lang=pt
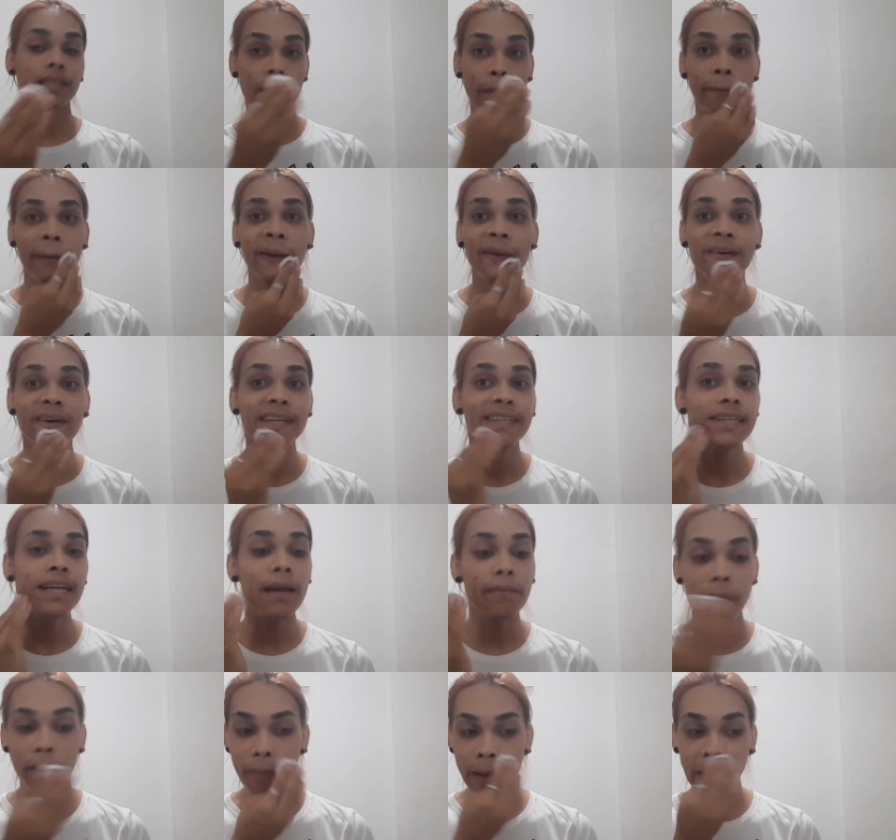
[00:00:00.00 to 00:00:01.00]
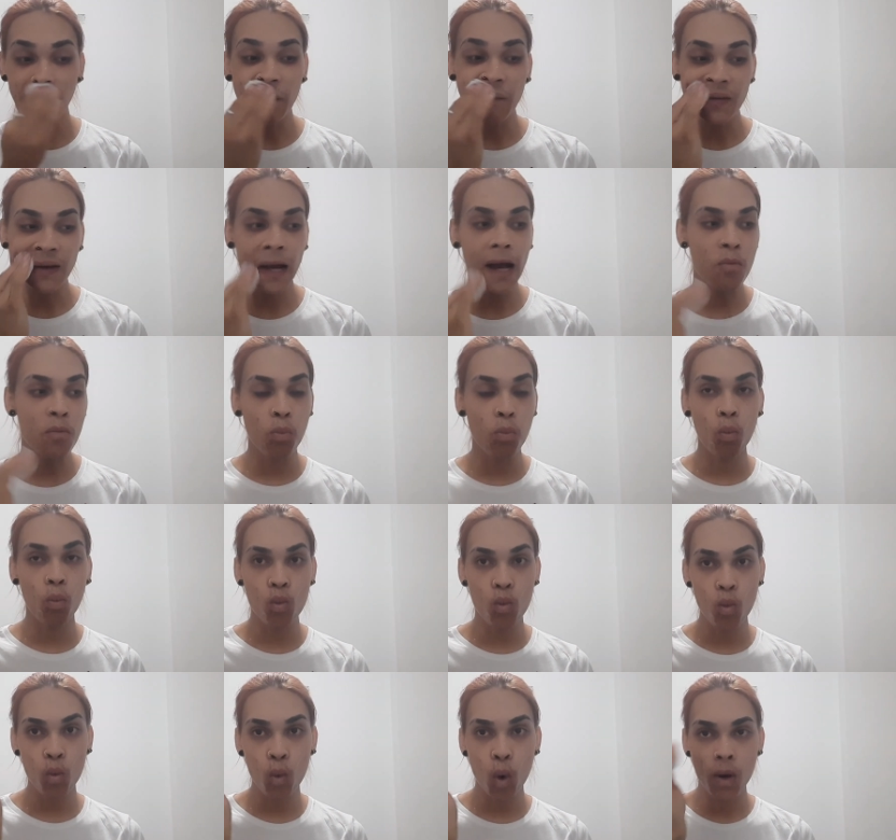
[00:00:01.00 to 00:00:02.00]
já pra noite, né? Pra pele ficar
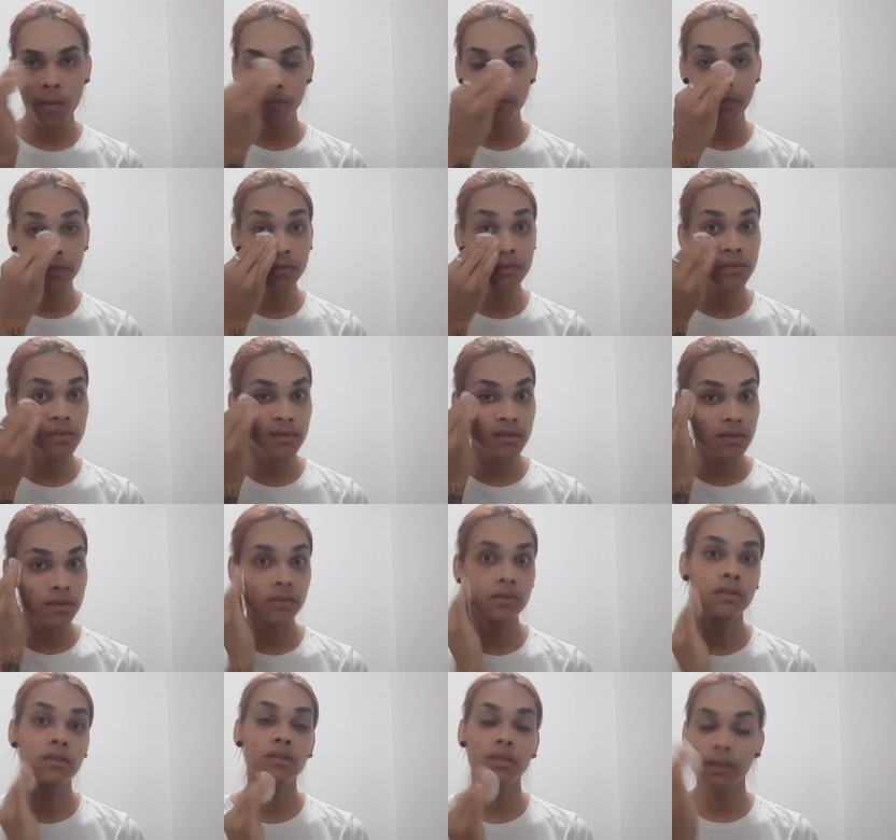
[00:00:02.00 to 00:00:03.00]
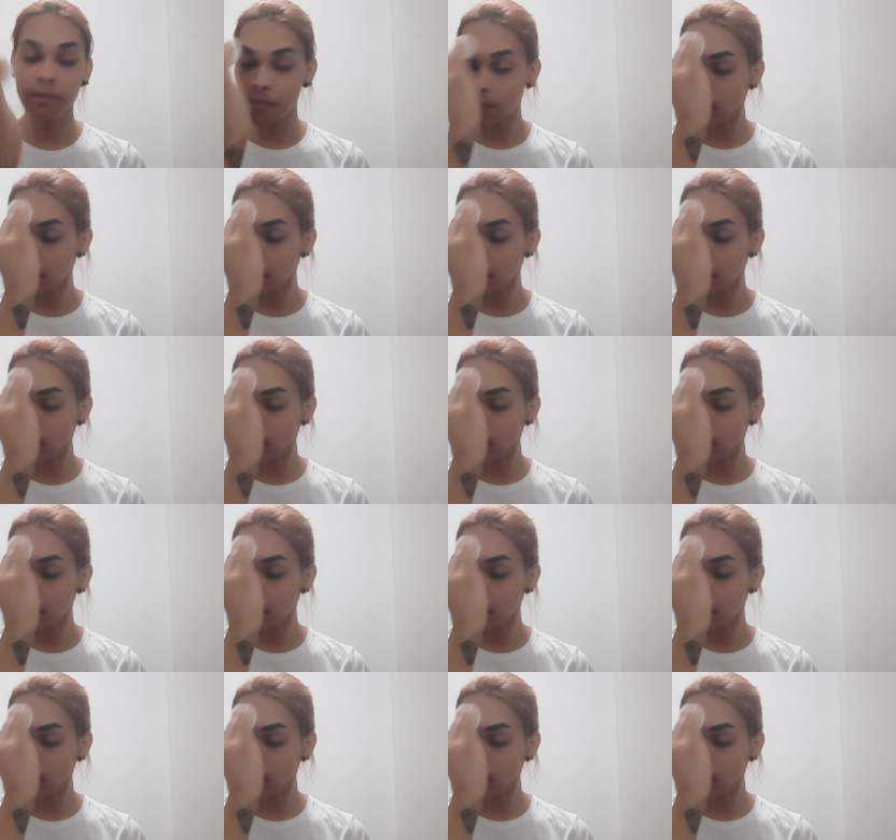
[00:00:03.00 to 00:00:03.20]
toda